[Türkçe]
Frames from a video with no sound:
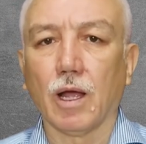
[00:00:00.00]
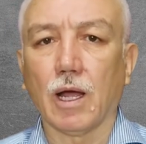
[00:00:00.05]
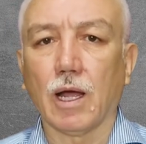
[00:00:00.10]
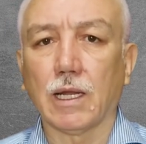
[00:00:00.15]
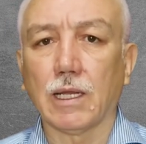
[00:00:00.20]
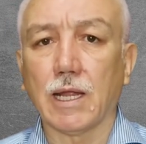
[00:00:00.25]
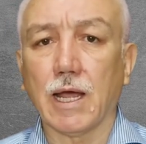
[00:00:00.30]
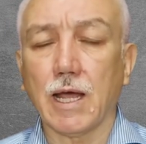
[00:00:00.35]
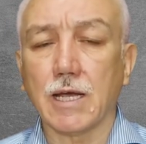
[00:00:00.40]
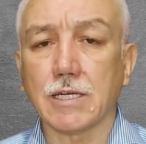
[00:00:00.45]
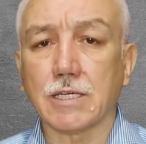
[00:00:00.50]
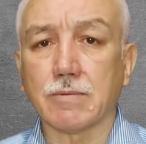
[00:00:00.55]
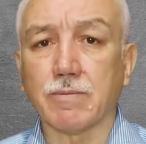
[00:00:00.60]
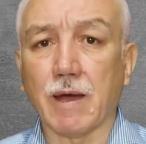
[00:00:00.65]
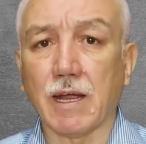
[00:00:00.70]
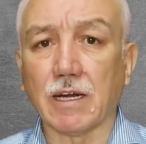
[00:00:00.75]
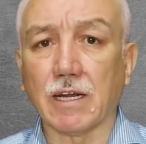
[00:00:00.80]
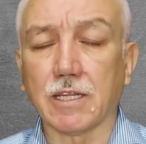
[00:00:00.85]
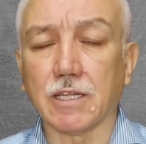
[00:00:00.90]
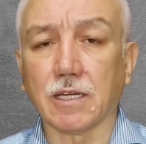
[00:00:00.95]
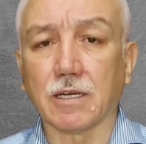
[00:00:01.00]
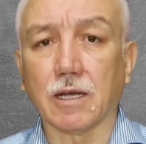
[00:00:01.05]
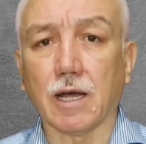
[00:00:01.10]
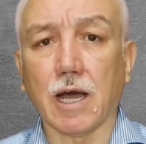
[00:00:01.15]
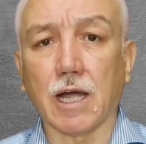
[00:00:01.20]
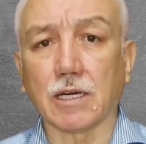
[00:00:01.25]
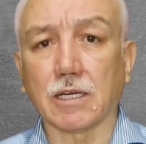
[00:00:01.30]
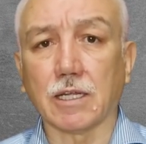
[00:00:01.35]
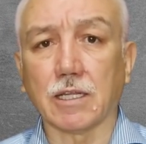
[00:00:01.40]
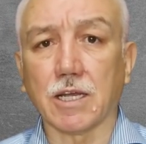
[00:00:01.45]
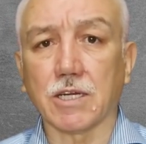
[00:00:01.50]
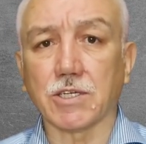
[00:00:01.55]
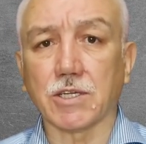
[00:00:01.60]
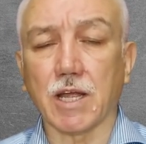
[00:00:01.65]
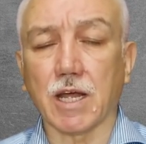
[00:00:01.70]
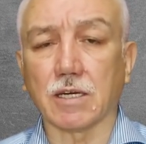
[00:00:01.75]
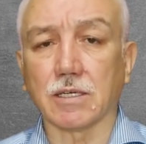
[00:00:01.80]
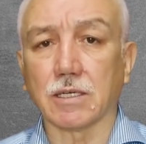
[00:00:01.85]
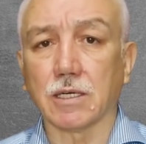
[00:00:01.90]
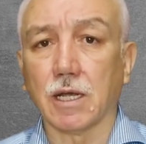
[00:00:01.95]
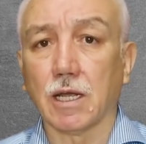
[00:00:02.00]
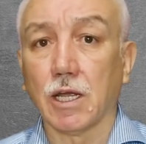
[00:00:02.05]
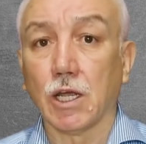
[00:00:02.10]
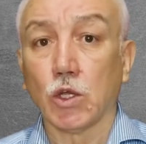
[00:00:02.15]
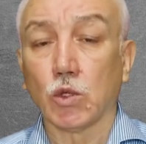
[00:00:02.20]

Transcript: Allah'a ısmarladık arkadaşlar.